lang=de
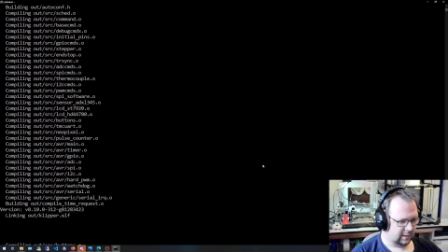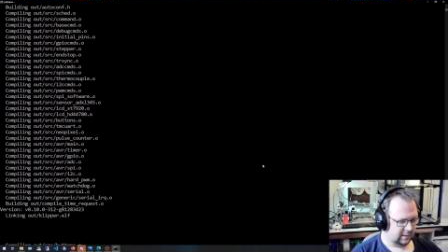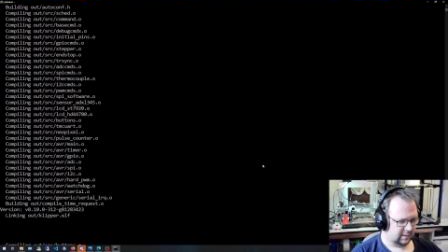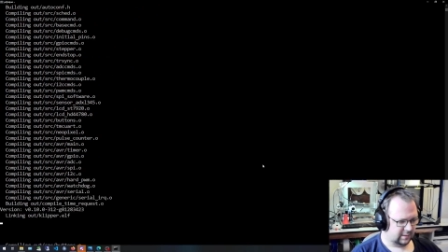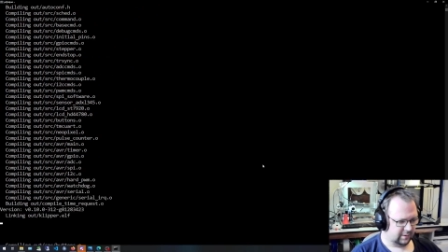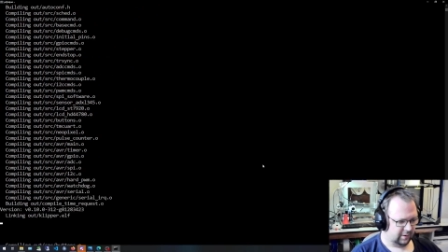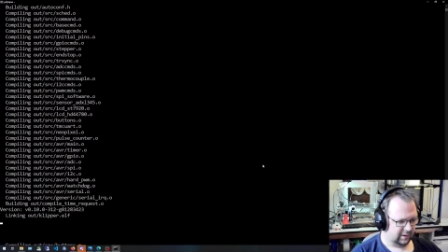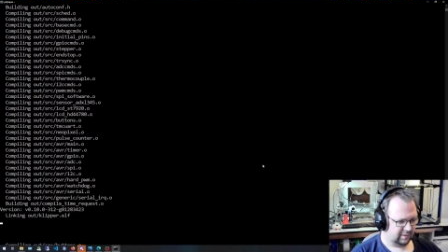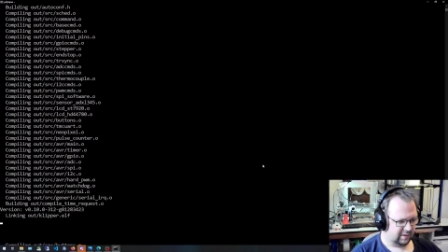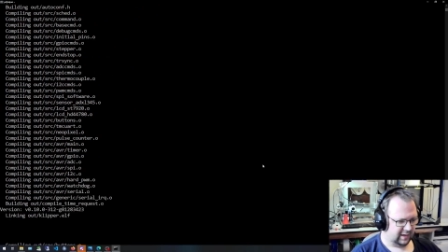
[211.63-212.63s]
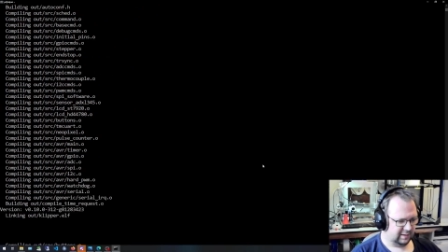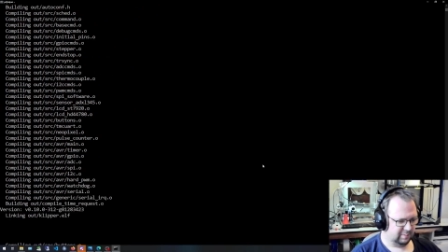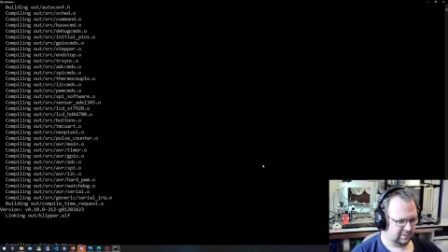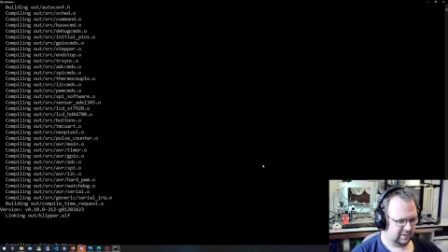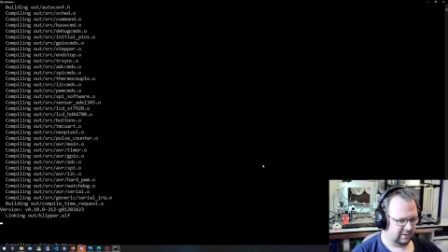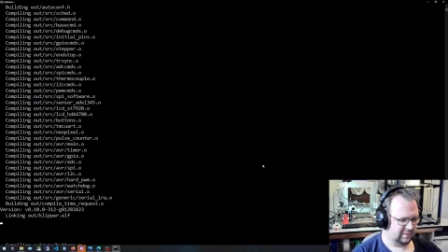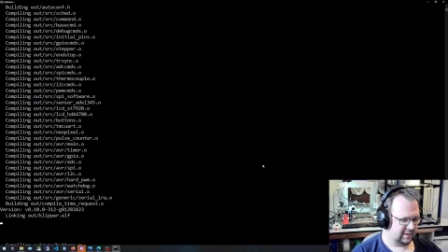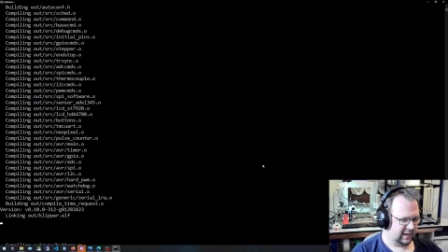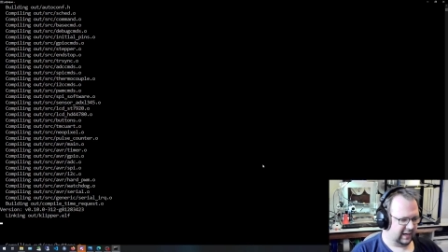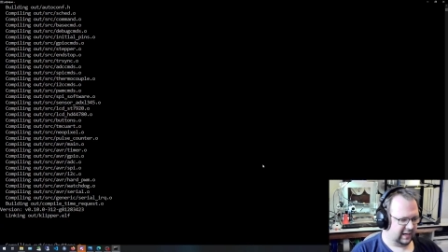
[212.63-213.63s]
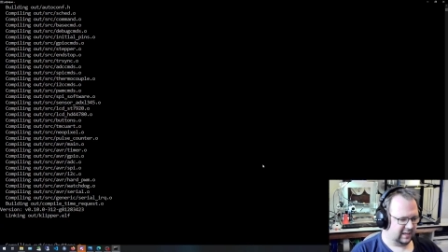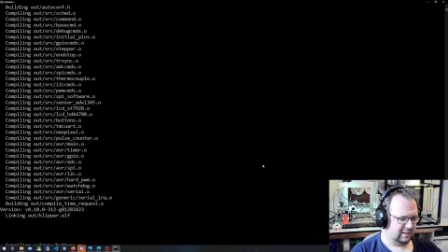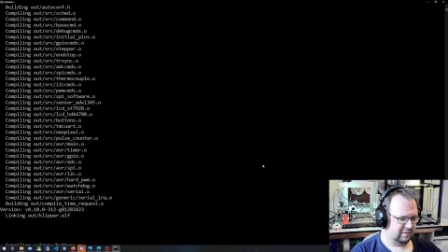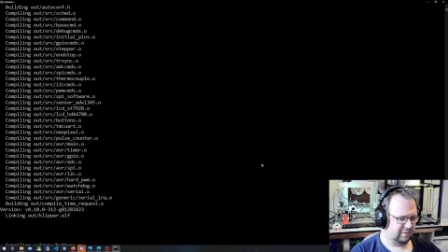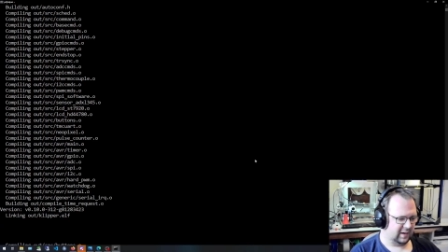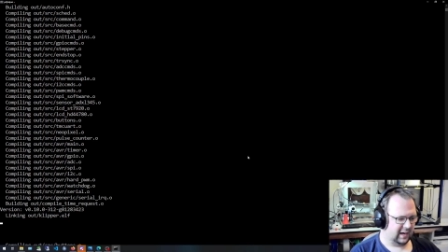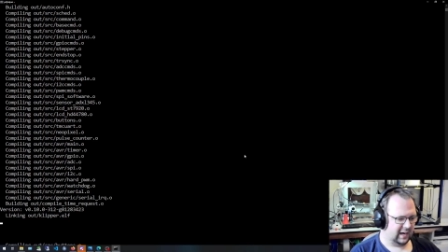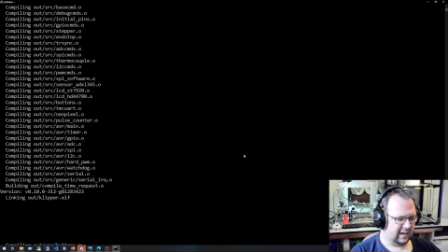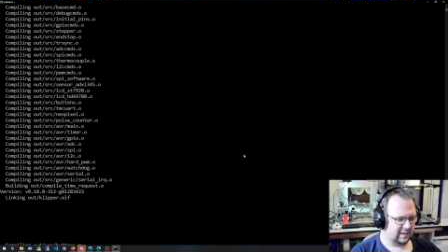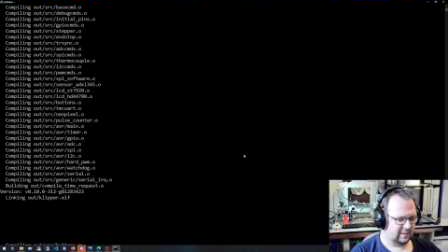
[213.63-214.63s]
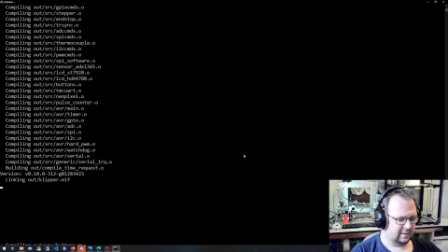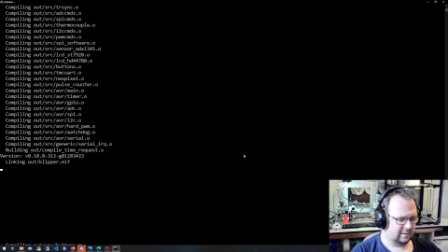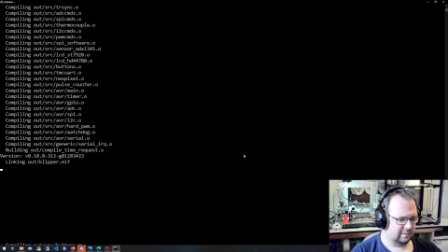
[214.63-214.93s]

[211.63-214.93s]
So, jetzt gleich müsste er uns eigentlich fragen,